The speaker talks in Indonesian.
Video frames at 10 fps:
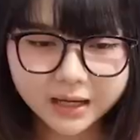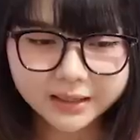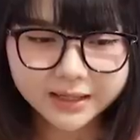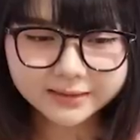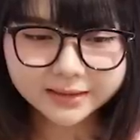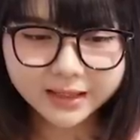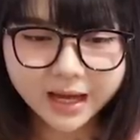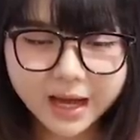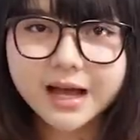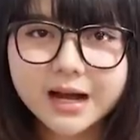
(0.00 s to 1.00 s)
alias
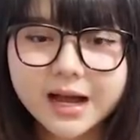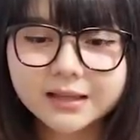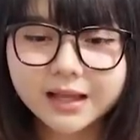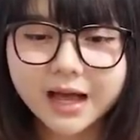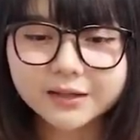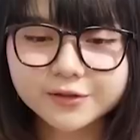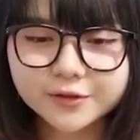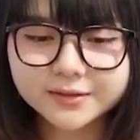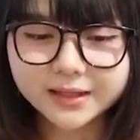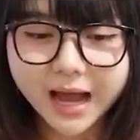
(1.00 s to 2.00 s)
kita sangat
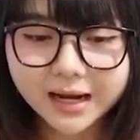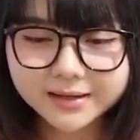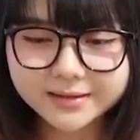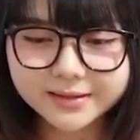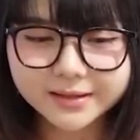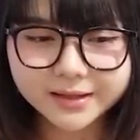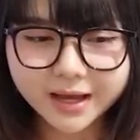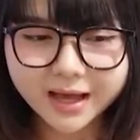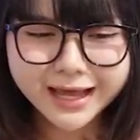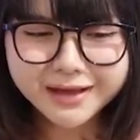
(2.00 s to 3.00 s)
anso sekali di sini
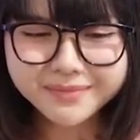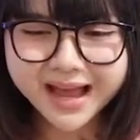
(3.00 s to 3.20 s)
ya ya